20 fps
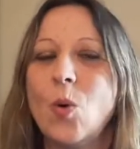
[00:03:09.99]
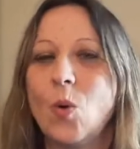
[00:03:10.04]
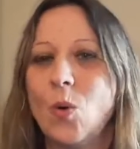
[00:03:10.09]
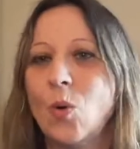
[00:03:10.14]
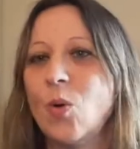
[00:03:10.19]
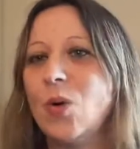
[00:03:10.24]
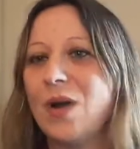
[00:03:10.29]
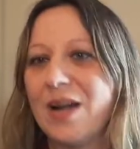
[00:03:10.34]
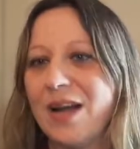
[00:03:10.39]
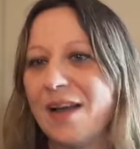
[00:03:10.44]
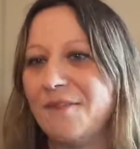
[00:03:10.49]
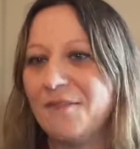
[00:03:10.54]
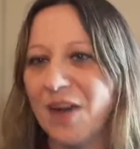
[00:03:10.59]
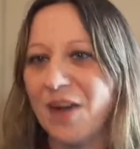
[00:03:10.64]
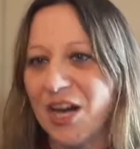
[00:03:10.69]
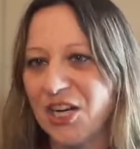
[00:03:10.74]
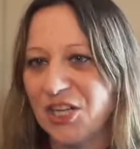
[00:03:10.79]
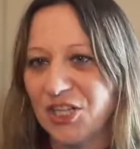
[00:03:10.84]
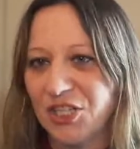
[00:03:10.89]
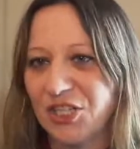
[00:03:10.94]
Oh la
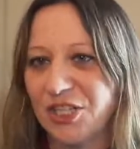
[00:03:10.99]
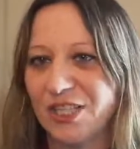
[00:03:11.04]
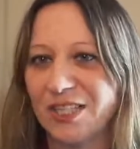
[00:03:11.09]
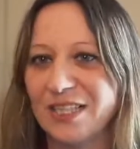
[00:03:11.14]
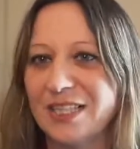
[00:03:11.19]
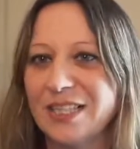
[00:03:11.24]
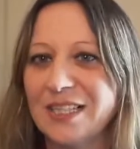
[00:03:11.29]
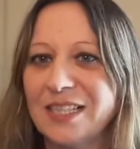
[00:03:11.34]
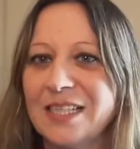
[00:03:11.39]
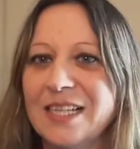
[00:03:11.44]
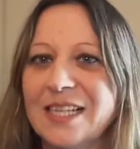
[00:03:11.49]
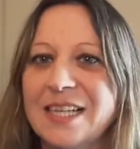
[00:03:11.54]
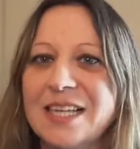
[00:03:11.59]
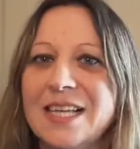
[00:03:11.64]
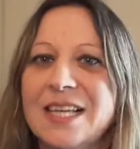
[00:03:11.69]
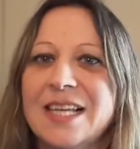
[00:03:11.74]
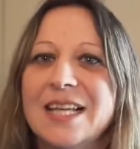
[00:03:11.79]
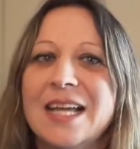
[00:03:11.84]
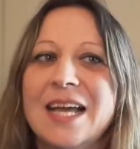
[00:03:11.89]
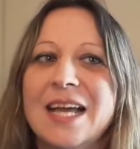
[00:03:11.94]
vache
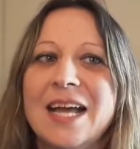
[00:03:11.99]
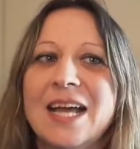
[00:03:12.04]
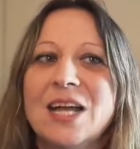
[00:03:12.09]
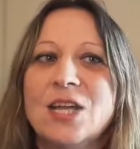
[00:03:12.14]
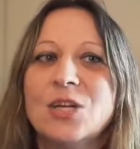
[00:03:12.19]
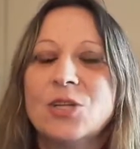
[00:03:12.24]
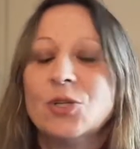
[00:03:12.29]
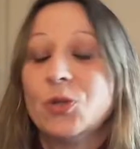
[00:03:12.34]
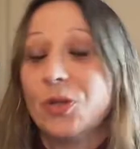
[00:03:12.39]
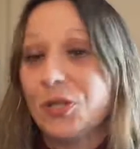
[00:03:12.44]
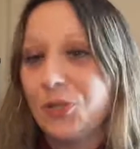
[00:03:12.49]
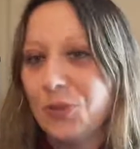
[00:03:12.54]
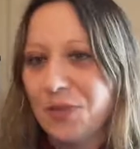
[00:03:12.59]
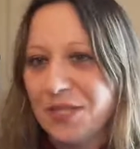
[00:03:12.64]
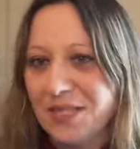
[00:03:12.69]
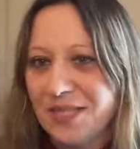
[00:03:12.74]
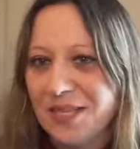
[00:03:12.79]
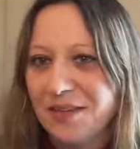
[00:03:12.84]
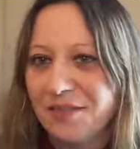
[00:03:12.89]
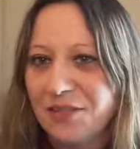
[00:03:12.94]
J'aurais dû
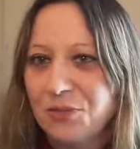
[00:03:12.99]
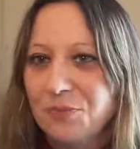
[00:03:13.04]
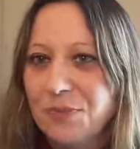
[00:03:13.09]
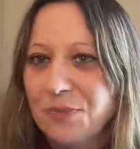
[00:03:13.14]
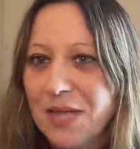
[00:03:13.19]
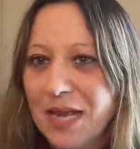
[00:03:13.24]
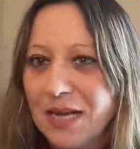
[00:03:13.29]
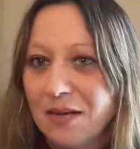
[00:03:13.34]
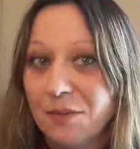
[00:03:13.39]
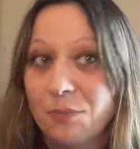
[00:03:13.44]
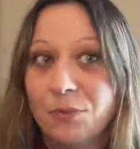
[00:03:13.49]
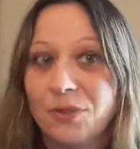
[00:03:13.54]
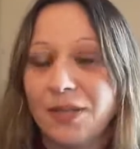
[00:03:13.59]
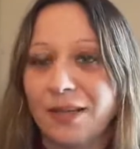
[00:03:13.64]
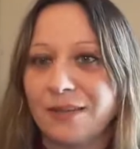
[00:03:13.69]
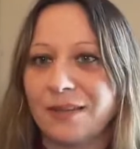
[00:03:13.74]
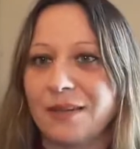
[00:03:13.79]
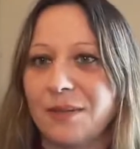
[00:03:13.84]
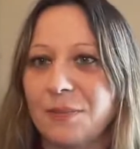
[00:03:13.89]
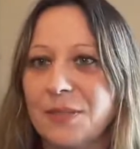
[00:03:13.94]
essayer avec du miel,
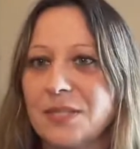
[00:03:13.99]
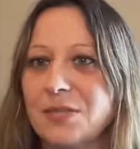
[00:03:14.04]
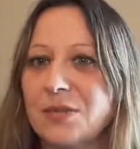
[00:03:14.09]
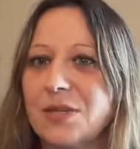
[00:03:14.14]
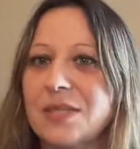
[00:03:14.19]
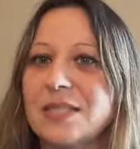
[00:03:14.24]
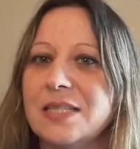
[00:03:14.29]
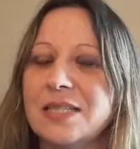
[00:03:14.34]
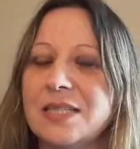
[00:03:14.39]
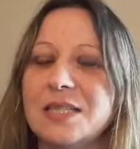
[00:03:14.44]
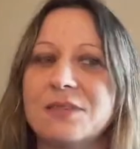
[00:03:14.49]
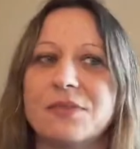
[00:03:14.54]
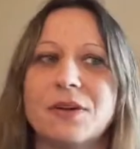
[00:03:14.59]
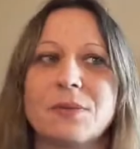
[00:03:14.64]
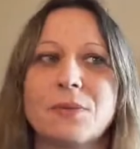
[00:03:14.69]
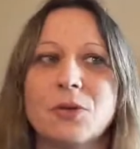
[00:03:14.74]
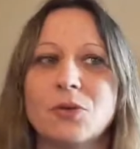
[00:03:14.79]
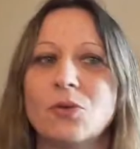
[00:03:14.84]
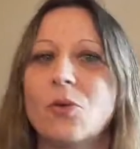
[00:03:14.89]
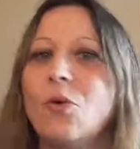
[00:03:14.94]
peut-être, parce que là c'était
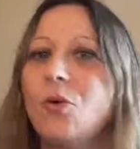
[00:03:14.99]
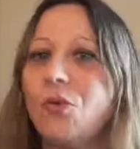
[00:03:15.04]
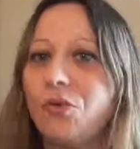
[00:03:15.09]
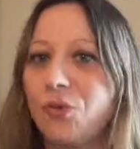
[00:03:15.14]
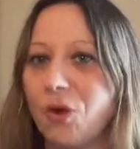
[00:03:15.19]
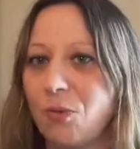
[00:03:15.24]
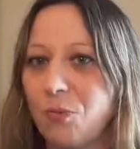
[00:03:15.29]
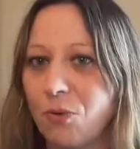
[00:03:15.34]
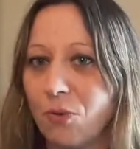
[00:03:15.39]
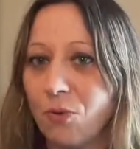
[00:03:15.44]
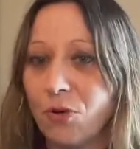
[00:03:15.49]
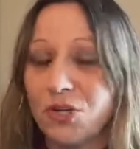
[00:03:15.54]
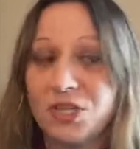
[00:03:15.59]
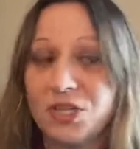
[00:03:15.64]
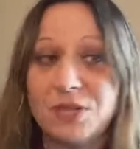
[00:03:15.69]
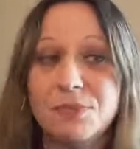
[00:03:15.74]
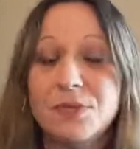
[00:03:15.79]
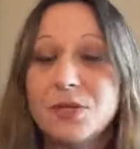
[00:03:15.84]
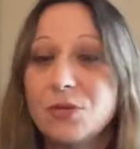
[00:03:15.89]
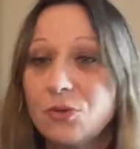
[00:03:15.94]
vraiment trop fort pour moi.
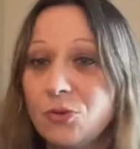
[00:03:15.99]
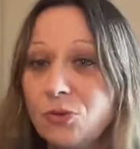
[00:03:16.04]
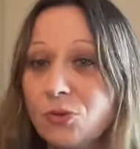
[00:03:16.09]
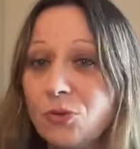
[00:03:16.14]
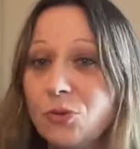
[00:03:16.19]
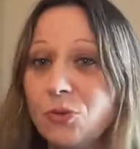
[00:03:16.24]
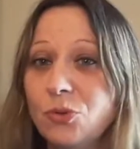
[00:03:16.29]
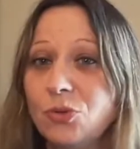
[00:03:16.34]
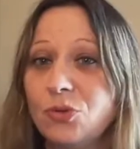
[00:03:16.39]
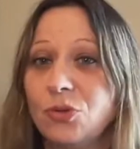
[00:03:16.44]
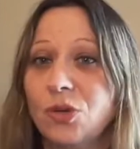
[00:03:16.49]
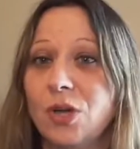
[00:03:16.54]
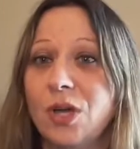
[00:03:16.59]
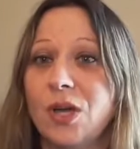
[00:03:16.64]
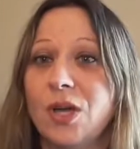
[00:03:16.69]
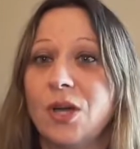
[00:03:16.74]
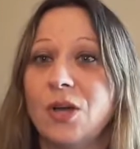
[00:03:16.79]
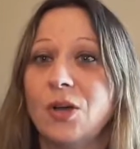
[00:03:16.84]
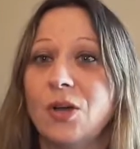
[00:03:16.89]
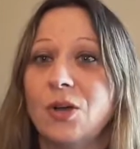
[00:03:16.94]
J'ai mis qu'une goutte,
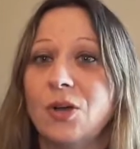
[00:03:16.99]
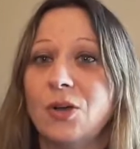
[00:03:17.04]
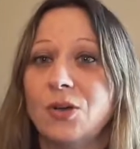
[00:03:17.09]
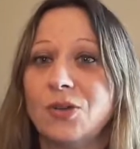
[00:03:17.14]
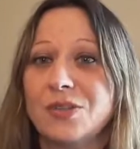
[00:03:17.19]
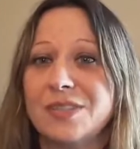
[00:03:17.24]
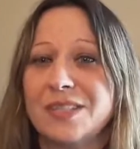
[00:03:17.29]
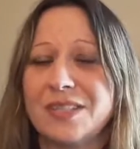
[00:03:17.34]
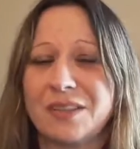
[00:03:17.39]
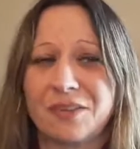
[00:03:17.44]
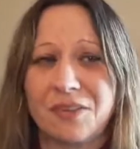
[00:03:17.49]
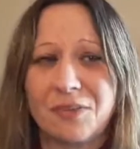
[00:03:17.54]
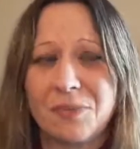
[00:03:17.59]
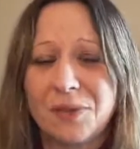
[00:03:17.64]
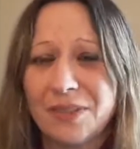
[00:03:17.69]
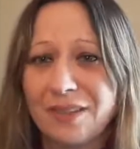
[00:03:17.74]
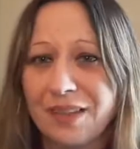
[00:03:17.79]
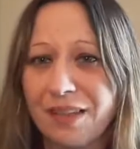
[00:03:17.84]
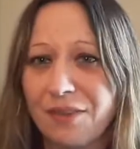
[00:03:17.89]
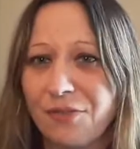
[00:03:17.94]
euh, c'était
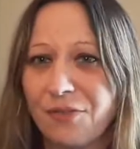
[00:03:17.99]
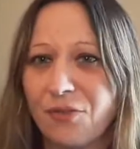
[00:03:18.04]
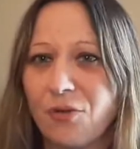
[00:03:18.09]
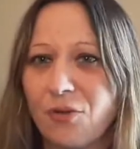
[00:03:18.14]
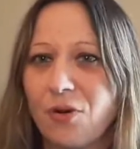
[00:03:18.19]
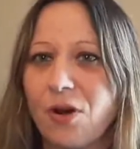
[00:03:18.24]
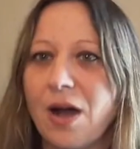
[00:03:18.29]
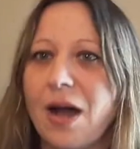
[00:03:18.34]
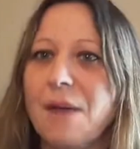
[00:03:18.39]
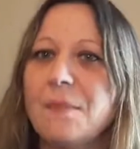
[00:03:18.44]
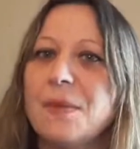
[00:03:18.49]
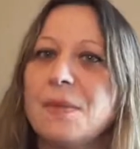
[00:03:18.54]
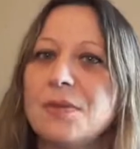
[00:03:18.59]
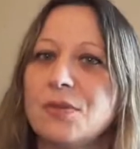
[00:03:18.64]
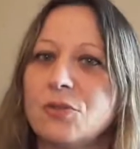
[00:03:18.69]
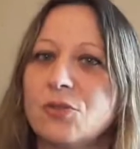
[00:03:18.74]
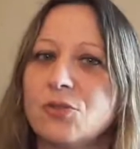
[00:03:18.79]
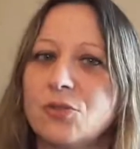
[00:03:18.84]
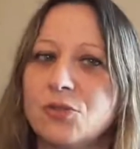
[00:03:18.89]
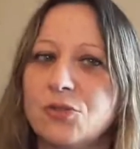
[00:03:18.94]
vraiment très fort. En même
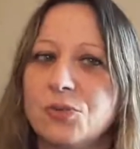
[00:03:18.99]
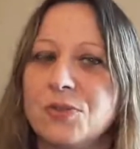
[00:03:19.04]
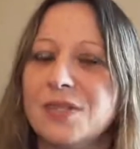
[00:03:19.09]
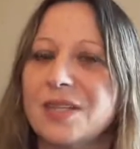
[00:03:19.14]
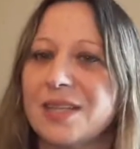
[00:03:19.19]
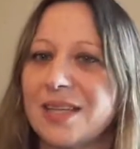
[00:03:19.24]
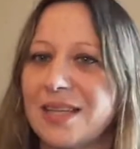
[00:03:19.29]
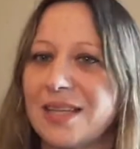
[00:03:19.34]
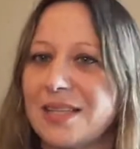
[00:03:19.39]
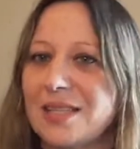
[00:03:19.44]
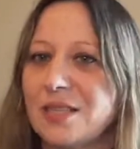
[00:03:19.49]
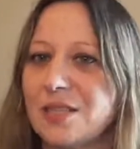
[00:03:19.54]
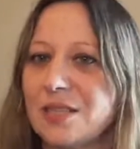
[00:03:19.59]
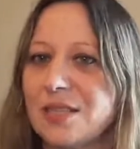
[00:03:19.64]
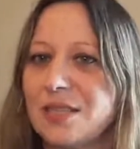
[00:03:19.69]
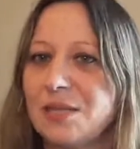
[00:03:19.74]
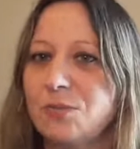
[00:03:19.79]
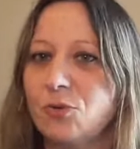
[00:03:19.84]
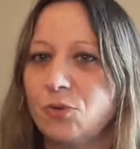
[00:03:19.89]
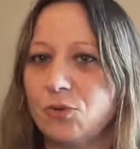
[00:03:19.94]
temps, je suis très
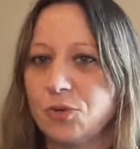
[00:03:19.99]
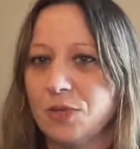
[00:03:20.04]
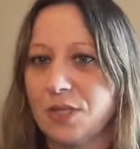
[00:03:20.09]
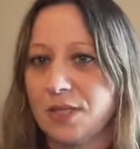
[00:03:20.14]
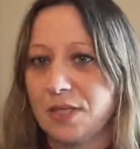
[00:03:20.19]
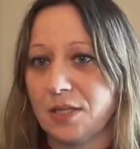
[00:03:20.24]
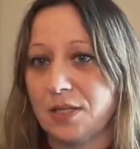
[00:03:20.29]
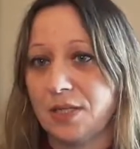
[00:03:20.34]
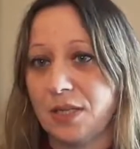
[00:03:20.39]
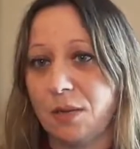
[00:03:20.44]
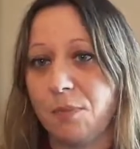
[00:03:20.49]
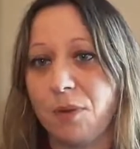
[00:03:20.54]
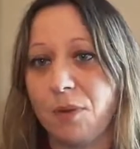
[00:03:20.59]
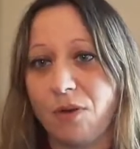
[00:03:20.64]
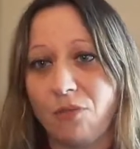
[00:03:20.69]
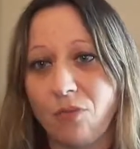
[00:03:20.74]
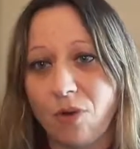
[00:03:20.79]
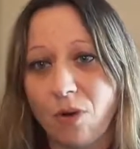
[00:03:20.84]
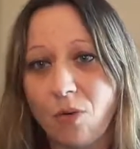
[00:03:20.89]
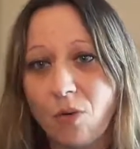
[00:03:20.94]
sensible aux huiles essentielles
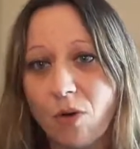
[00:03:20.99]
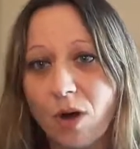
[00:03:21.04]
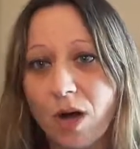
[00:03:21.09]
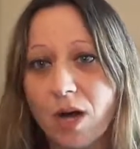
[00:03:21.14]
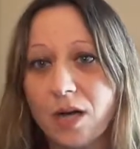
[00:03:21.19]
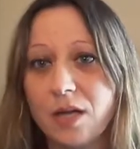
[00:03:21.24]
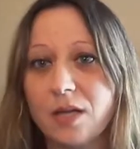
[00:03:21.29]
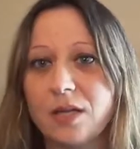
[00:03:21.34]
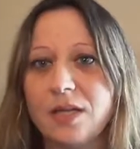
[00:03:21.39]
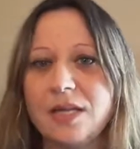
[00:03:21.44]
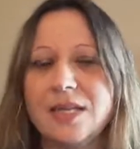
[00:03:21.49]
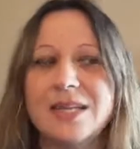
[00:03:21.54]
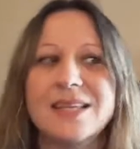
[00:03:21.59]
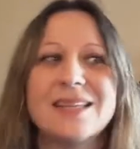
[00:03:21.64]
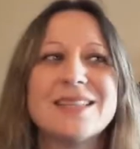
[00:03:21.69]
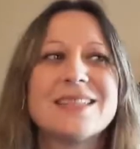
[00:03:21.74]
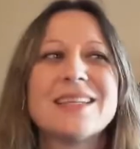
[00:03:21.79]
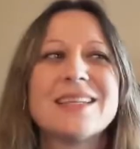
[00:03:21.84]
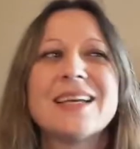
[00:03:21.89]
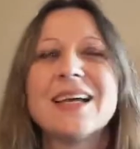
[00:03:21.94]
par voie orale et il
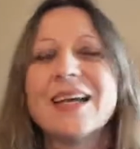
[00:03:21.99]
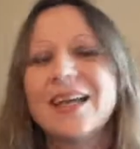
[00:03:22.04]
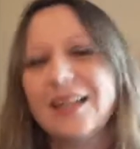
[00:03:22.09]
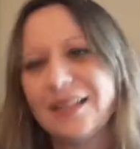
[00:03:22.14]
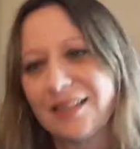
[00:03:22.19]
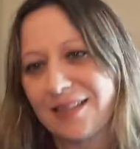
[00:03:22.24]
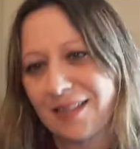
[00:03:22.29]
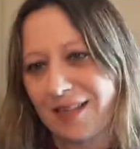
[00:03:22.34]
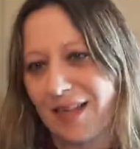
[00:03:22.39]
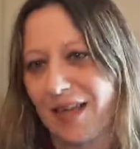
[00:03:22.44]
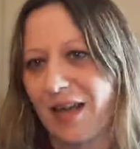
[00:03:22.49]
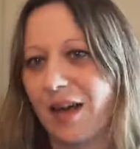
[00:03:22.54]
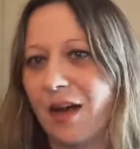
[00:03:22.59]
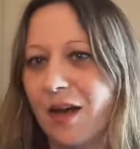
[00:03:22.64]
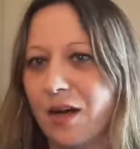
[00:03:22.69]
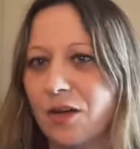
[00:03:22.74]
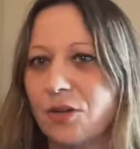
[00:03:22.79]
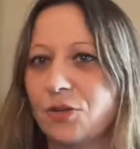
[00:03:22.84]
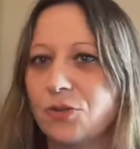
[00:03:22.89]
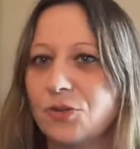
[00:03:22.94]
est très très
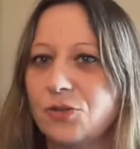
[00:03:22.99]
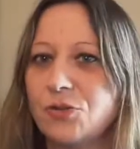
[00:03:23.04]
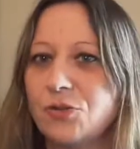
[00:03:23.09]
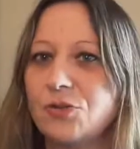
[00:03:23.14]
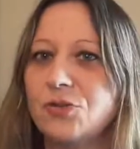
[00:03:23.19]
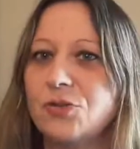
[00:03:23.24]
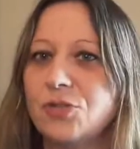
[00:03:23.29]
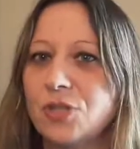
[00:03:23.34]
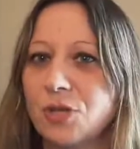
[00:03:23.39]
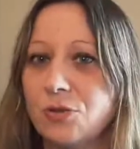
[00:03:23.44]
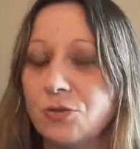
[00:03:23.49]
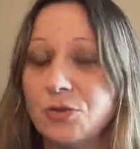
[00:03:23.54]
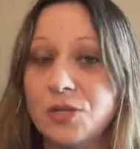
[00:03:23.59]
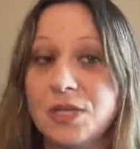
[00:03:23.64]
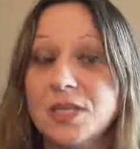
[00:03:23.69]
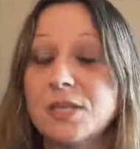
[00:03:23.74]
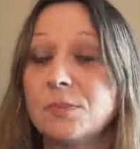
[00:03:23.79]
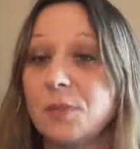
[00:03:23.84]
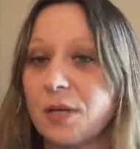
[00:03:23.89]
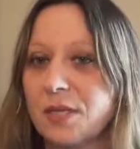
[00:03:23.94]
rare que j'en
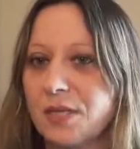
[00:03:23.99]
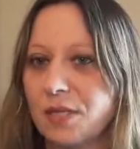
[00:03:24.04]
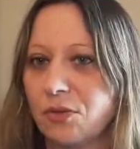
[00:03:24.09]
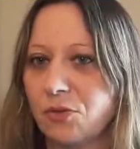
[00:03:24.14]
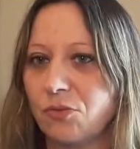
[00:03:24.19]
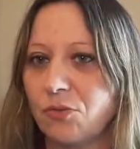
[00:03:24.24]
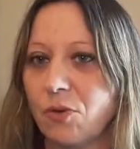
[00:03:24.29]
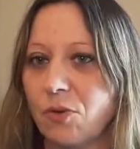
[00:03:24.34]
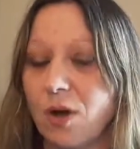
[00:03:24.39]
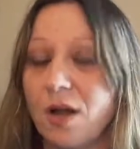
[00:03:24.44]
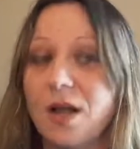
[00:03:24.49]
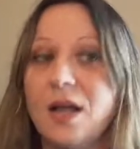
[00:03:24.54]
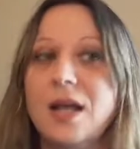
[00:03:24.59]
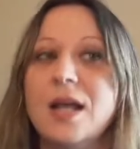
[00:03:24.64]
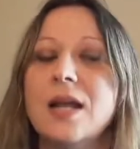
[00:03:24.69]
utilise par cette voie.